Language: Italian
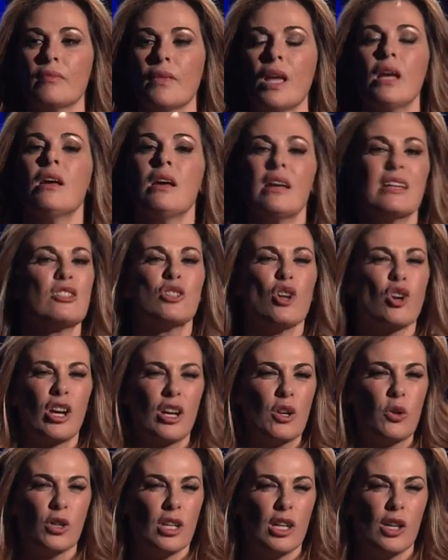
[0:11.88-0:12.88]
E so che
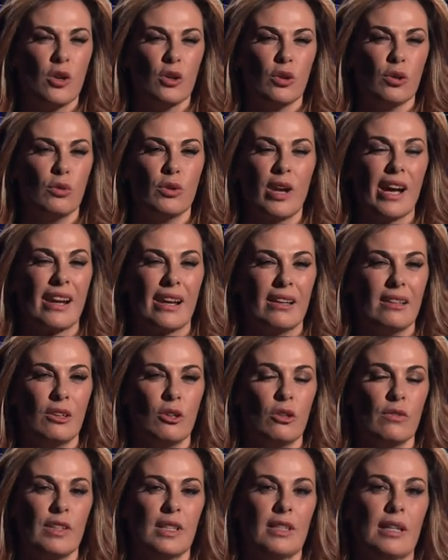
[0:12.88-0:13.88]
non dico una grande
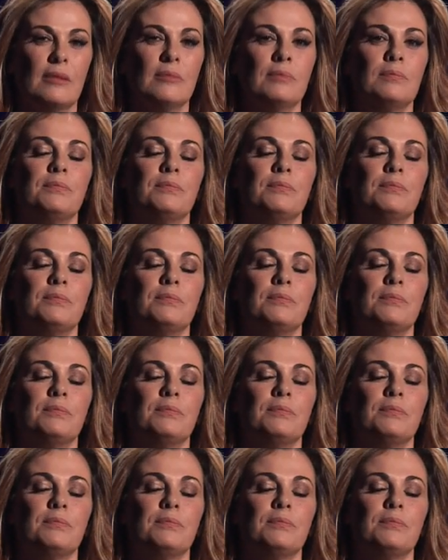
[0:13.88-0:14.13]
novità,